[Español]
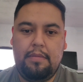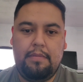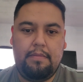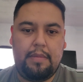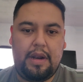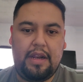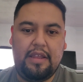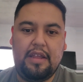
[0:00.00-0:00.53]

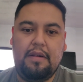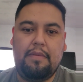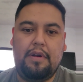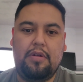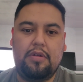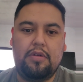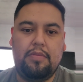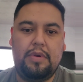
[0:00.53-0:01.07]
valida el
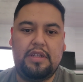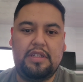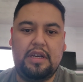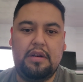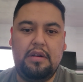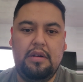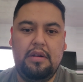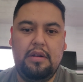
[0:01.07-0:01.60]
valor
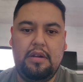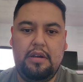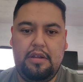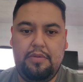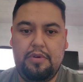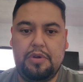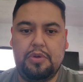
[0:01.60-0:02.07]
comercial el libro